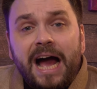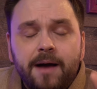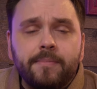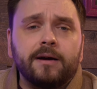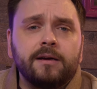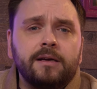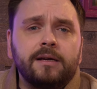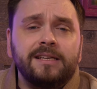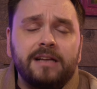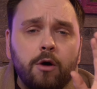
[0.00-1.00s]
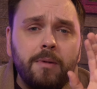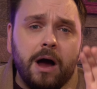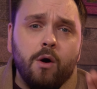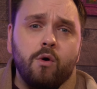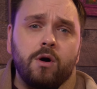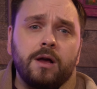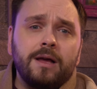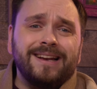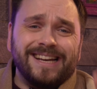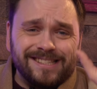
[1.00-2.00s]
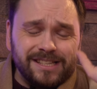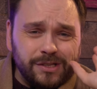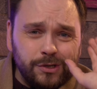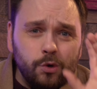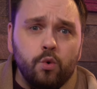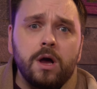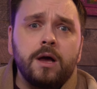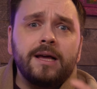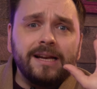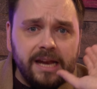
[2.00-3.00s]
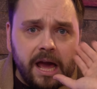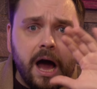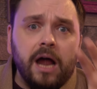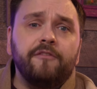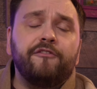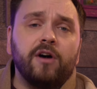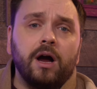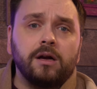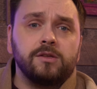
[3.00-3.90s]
Aber ich glaube auch, das ist nur der Anfang.